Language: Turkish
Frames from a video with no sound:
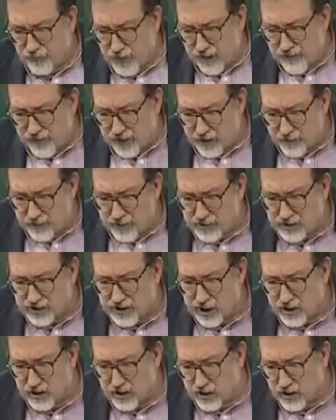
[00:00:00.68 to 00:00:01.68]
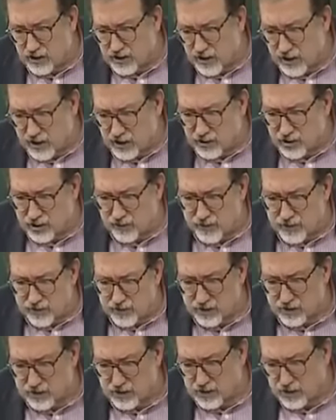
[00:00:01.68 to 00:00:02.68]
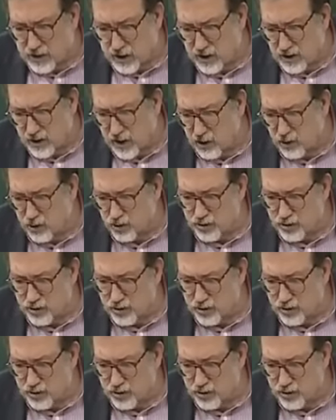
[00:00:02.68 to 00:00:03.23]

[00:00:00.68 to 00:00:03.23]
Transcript: Efendim bir sey seyircimiz Sayın